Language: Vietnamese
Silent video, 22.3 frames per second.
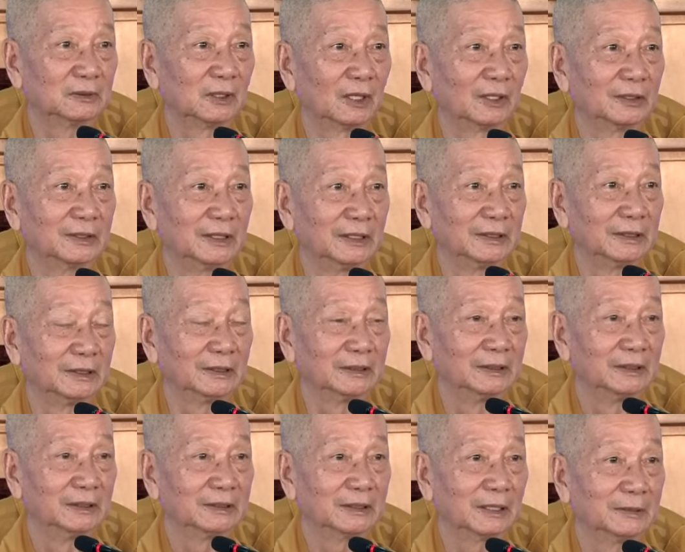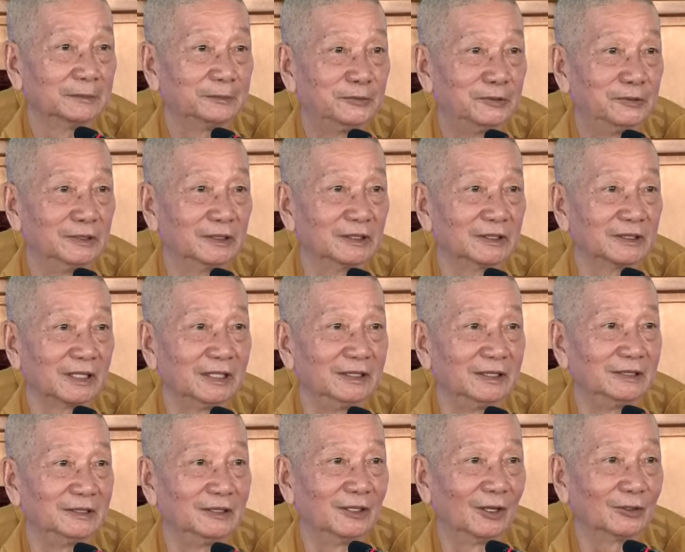Cho nên cái phước
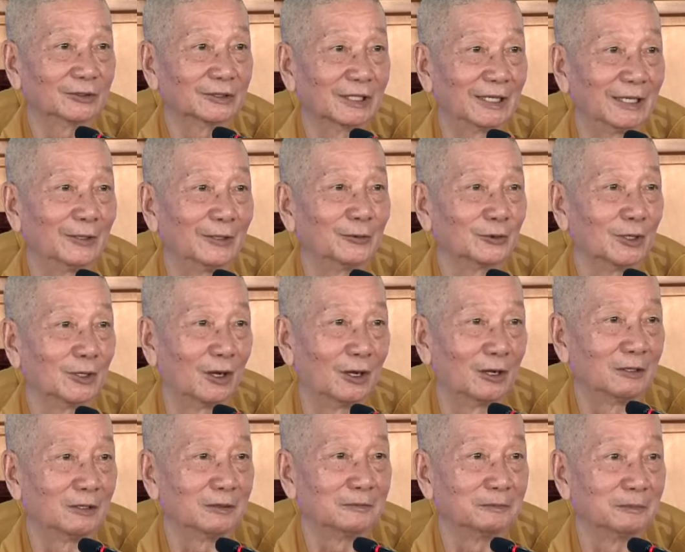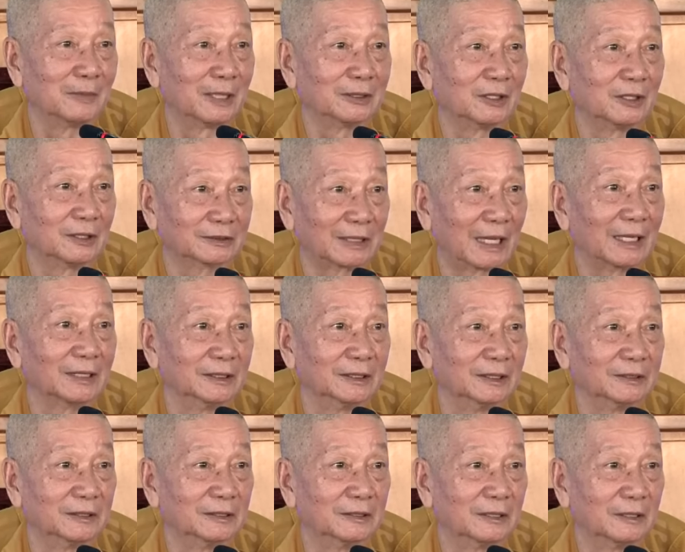này nó theo đó mà nó
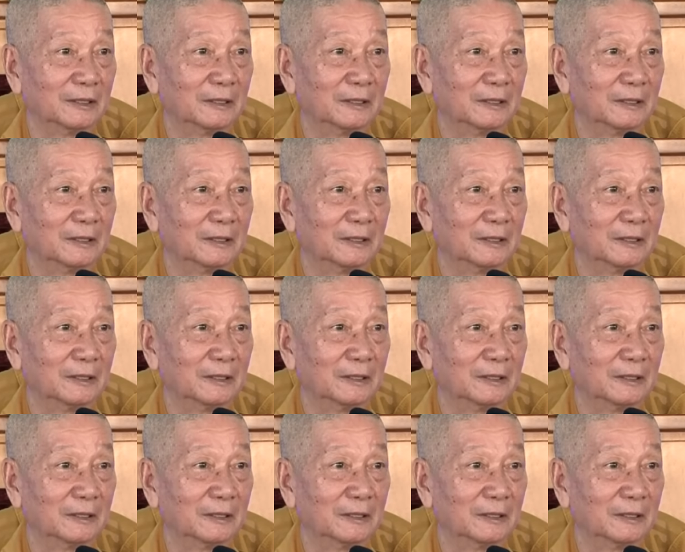tăng lên.